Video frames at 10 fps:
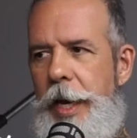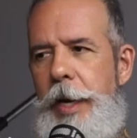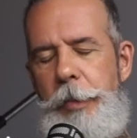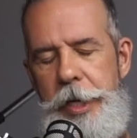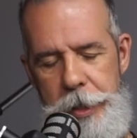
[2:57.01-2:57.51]
Era
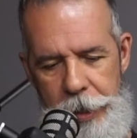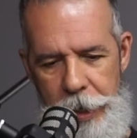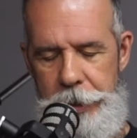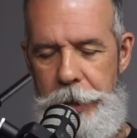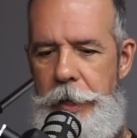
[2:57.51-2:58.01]
a banda,
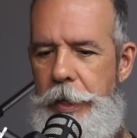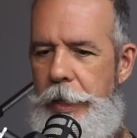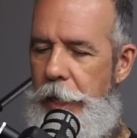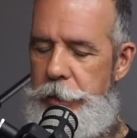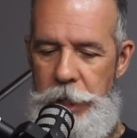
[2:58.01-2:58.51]
cara.
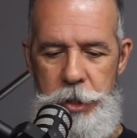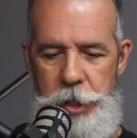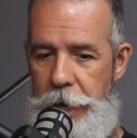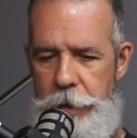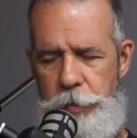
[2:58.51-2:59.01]
E a
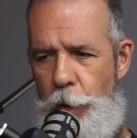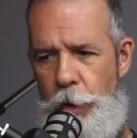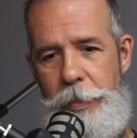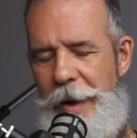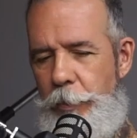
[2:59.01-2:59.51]
gente era,
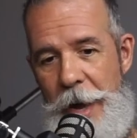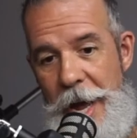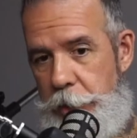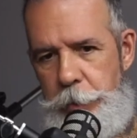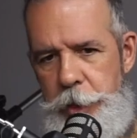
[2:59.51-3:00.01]
pô, Max